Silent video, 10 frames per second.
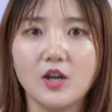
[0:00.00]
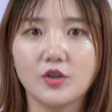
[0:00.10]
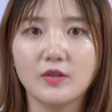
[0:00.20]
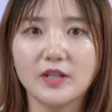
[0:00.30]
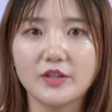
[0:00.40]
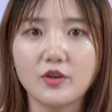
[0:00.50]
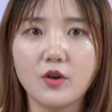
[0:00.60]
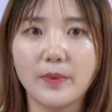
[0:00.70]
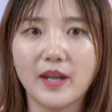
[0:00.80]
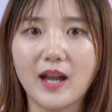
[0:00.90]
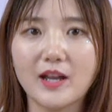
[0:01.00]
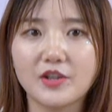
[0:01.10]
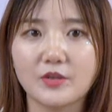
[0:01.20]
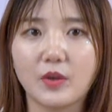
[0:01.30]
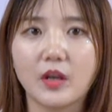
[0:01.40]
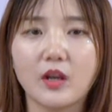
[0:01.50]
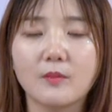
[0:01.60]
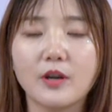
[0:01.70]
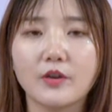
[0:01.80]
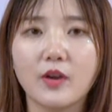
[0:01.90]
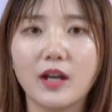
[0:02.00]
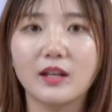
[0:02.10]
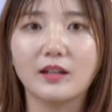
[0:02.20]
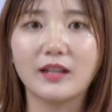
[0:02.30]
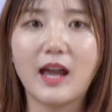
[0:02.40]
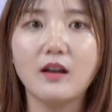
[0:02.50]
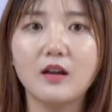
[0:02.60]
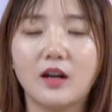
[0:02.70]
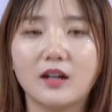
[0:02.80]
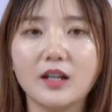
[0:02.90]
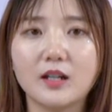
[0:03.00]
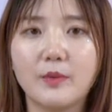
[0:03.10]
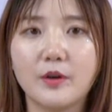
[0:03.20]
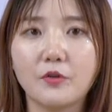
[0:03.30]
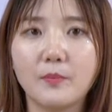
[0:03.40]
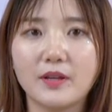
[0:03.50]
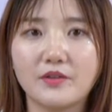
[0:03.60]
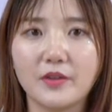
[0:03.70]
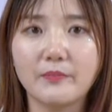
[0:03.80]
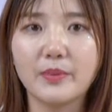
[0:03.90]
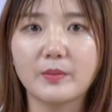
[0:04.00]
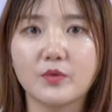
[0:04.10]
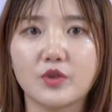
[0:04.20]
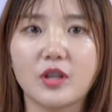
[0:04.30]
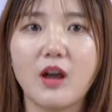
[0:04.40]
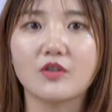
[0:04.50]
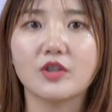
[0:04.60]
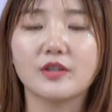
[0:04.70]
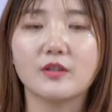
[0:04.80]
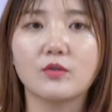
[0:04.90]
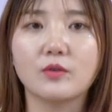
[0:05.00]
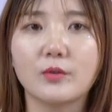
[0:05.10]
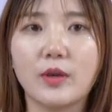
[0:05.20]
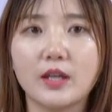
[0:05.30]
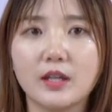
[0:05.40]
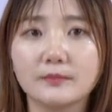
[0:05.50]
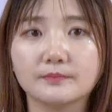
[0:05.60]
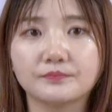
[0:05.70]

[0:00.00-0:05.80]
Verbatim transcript: 从那之后便开始对那个朋友很冷淡，而那个朋友本身并不知道这其中的原因。